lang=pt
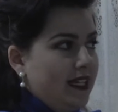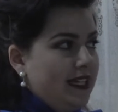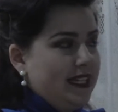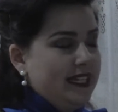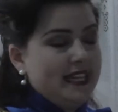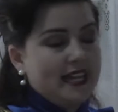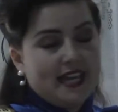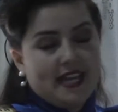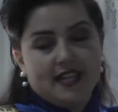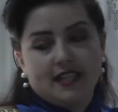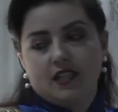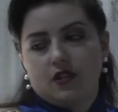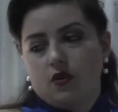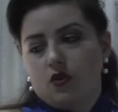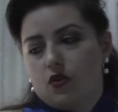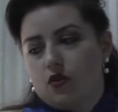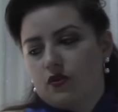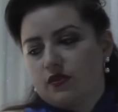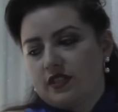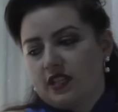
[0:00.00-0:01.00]
e aí então
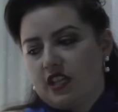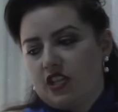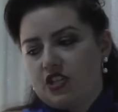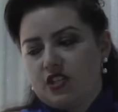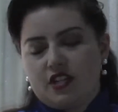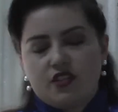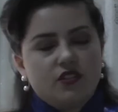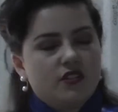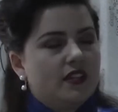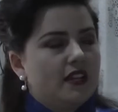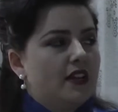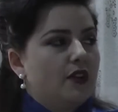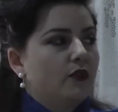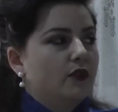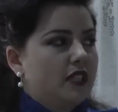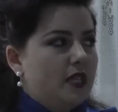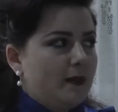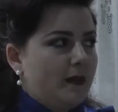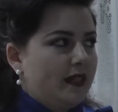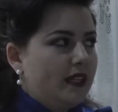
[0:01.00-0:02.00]
eu consegui direcionar o
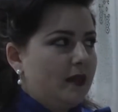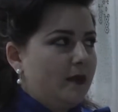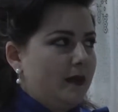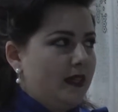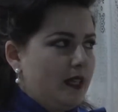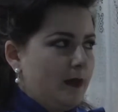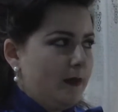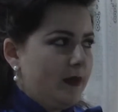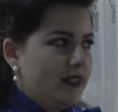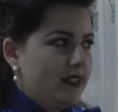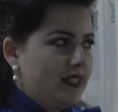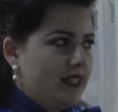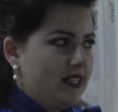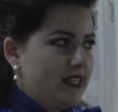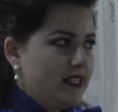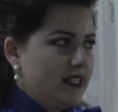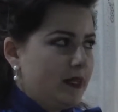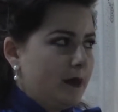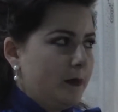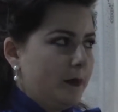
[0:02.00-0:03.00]
tema da minha
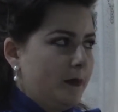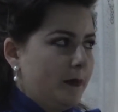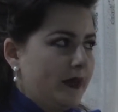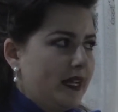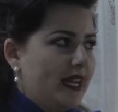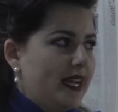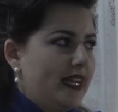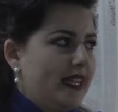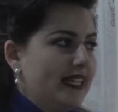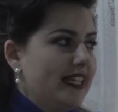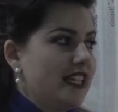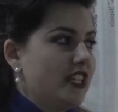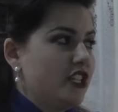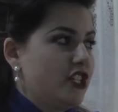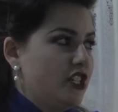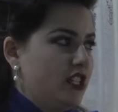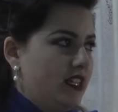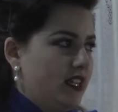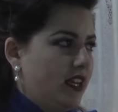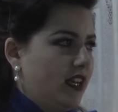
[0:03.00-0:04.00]
pesquisa para a
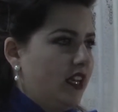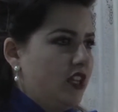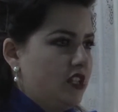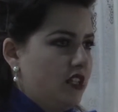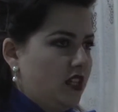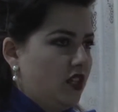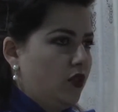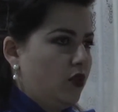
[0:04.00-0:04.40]
energia que gira em